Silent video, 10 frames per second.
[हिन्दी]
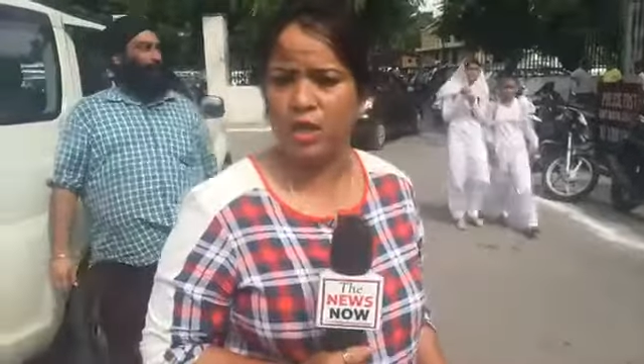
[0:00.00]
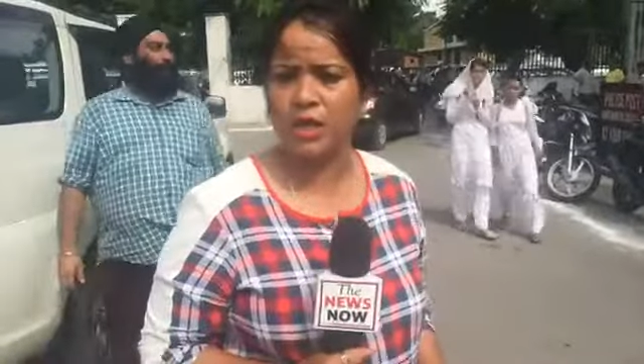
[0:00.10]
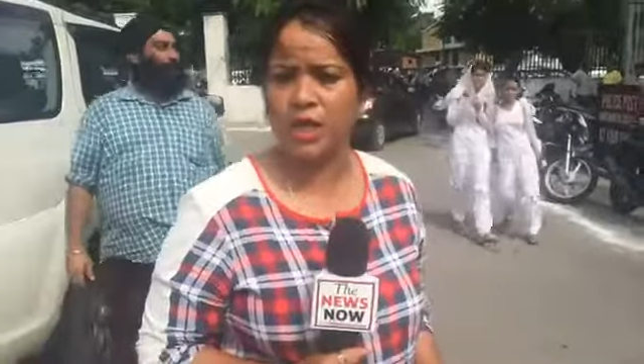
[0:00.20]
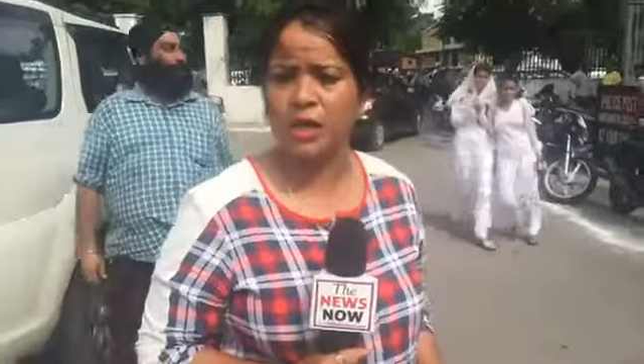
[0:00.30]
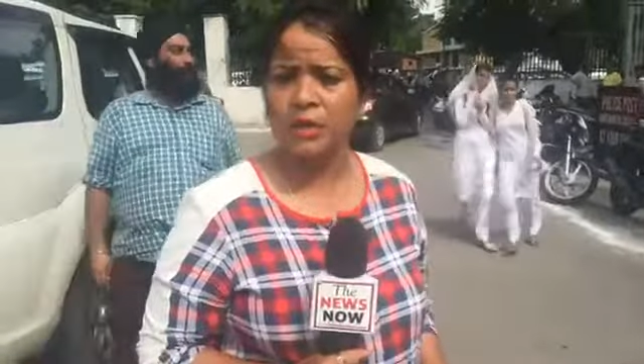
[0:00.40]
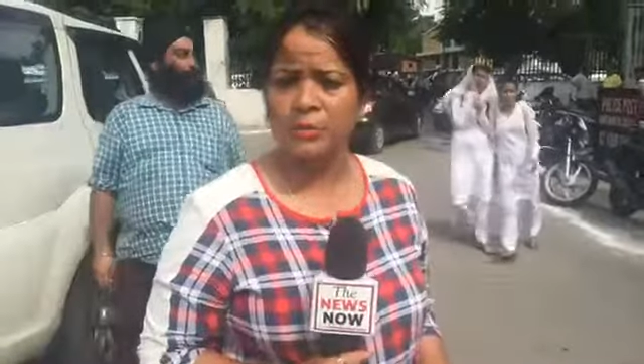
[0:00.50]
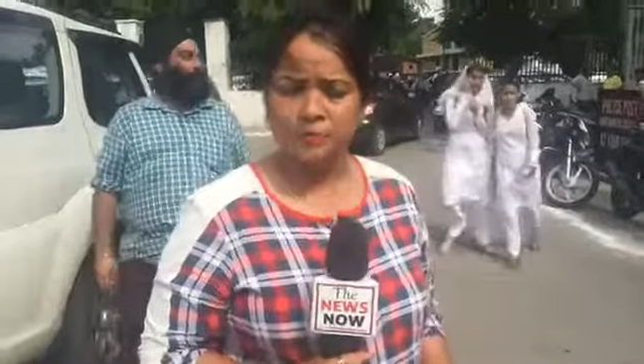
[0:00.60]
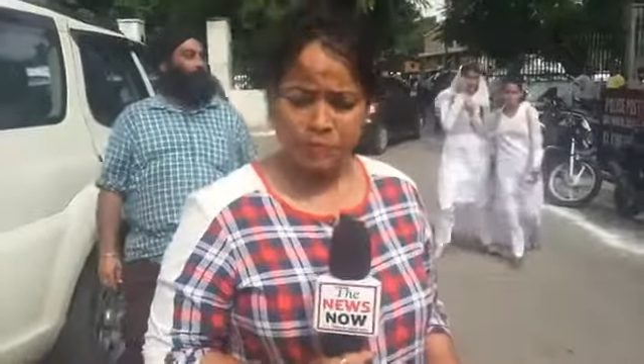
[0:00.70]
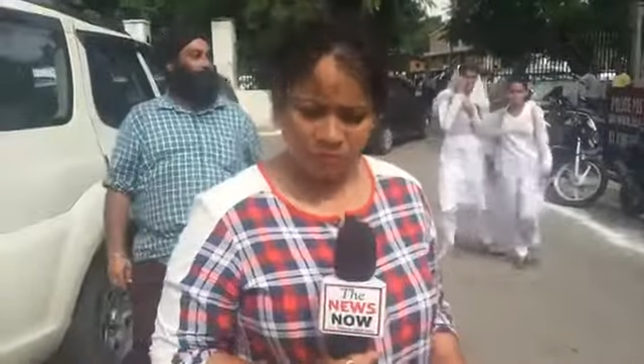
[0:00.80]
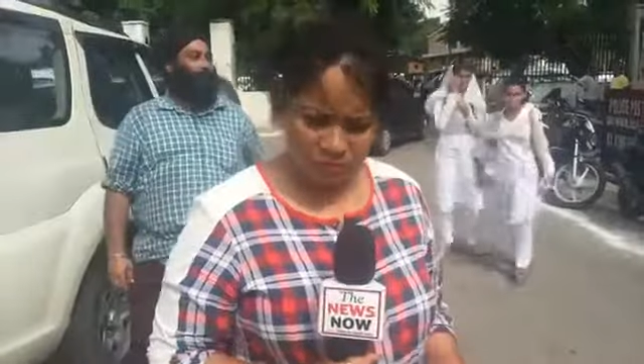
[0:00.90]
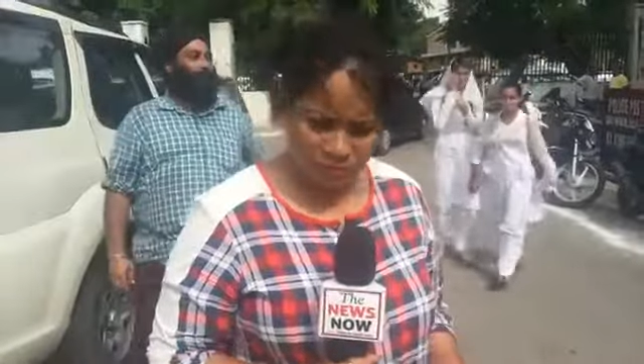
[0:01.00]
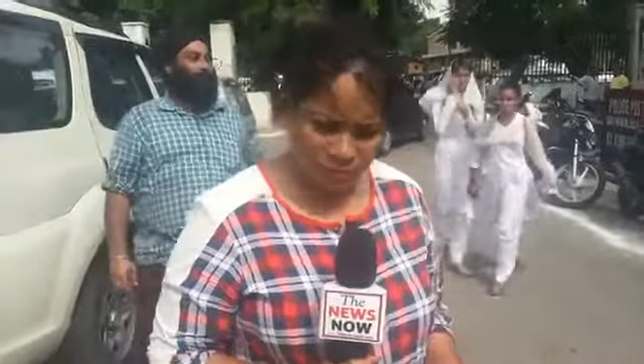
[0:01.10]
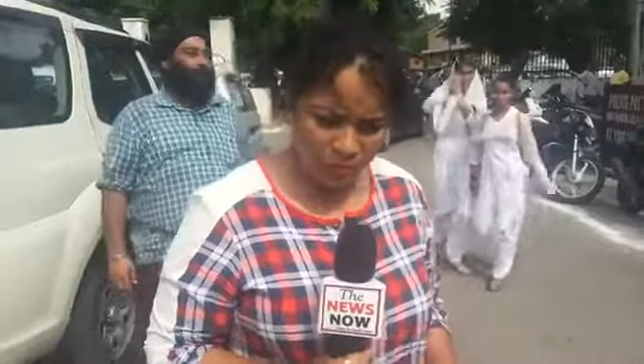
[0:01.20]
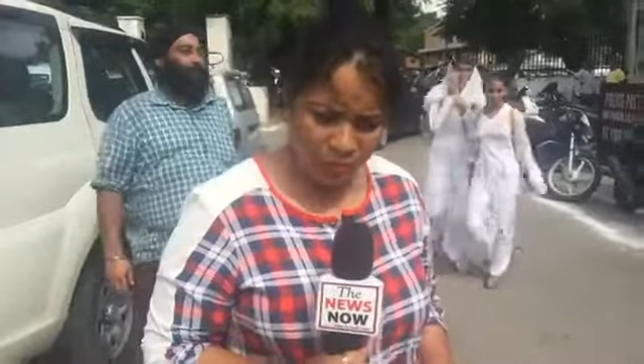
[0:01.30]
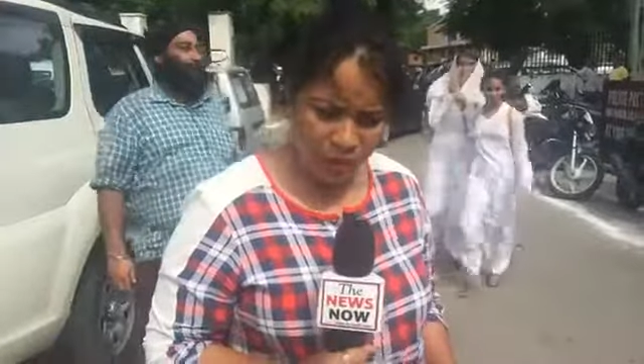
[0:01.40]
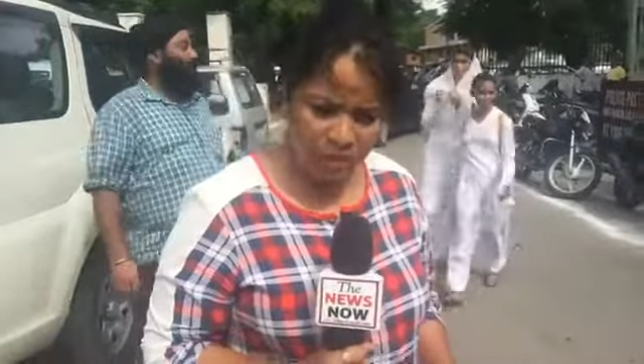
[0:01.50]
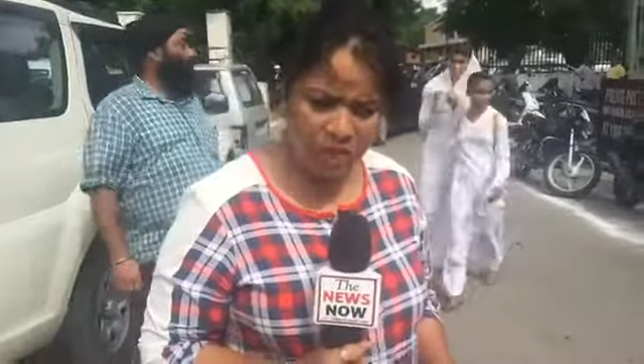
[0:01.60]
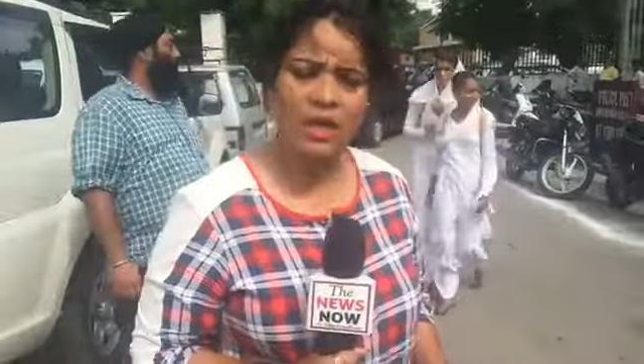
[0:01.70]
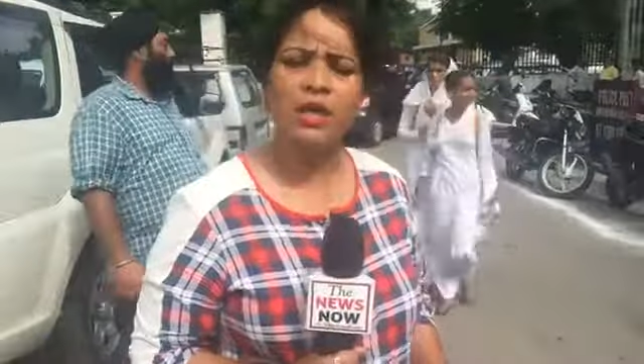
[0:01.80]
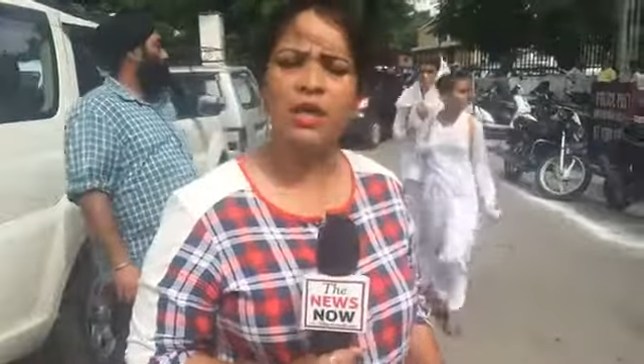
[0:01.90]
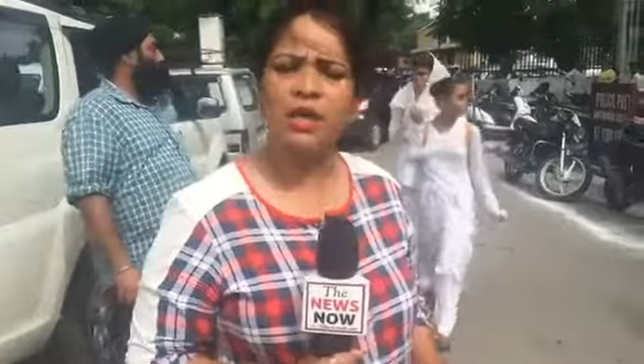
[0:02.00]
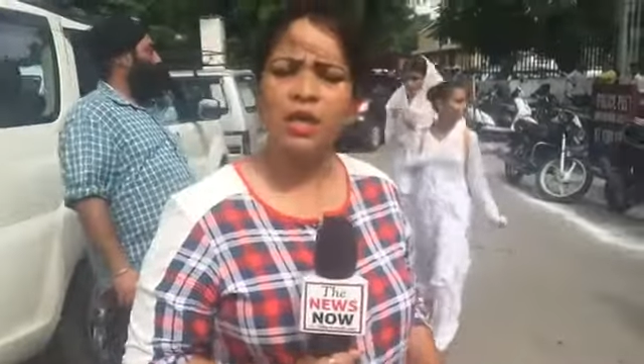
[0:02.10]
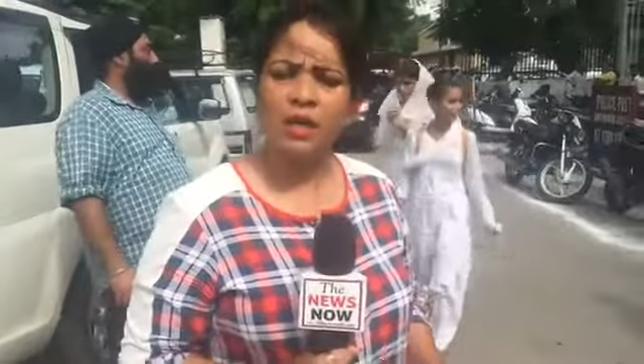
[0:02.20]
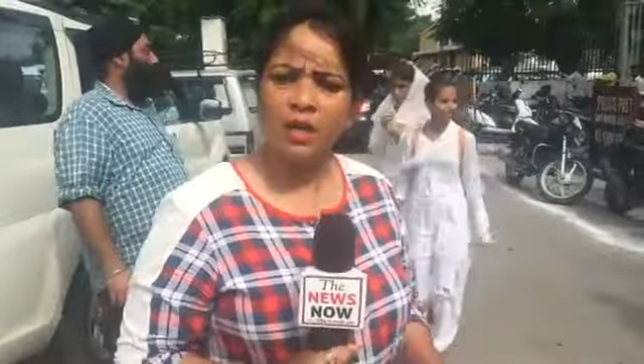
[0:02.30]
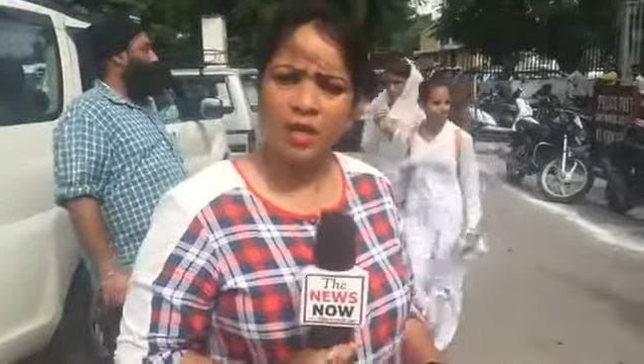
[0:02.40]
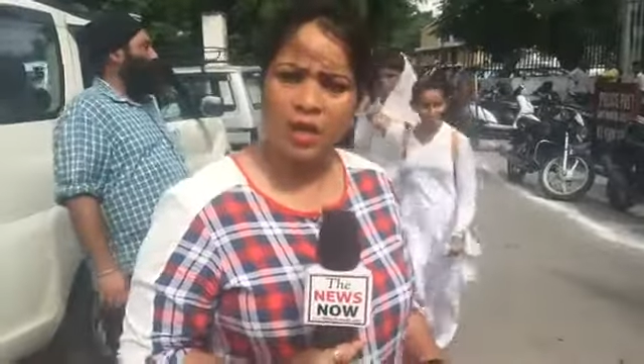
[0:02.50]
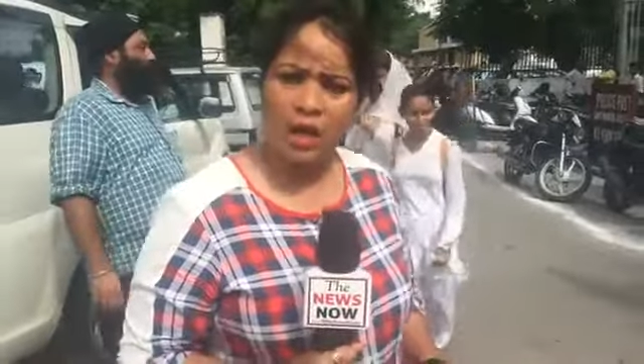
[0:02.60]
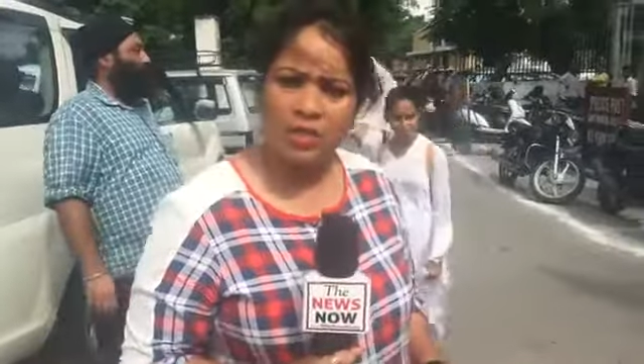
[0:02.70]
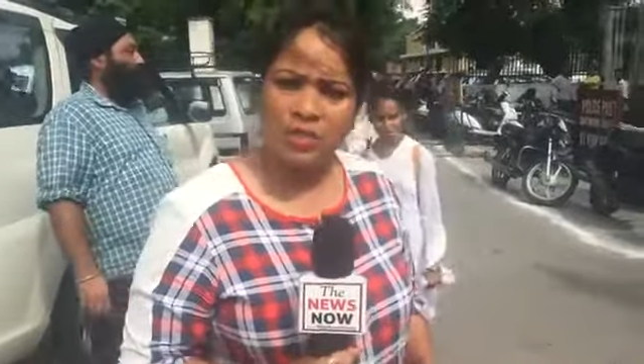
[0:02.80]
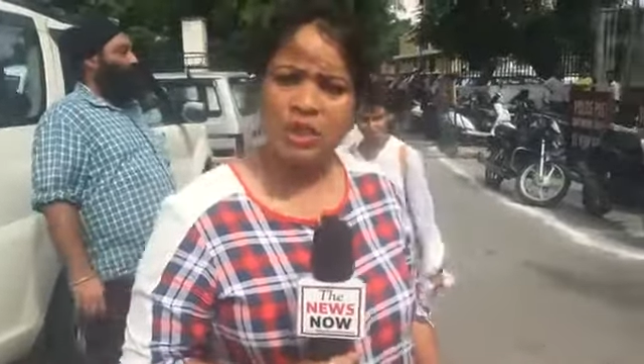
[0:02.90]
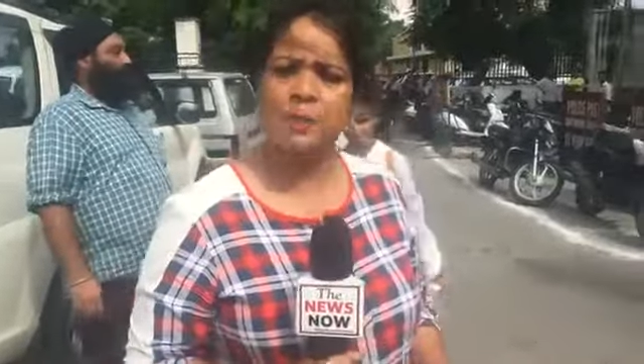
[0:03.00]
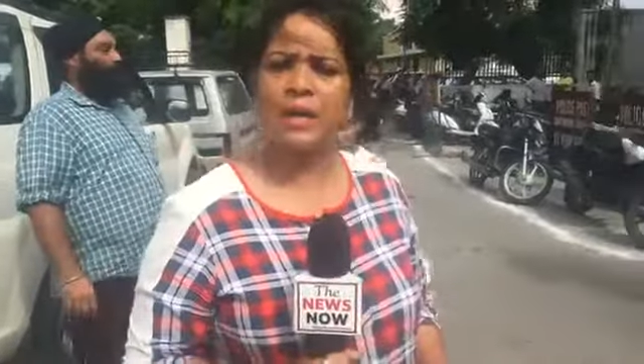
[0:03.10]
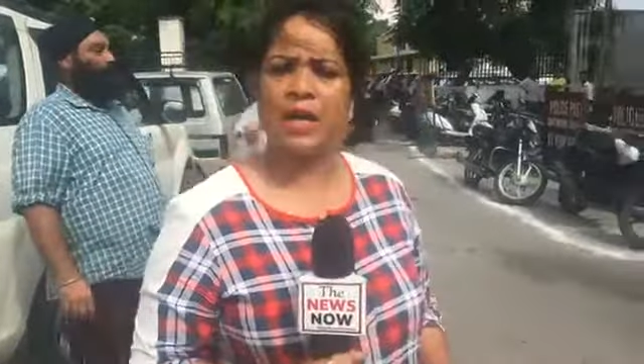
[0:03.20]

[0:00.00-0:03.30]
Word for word: गई है ये लड़की चेकअप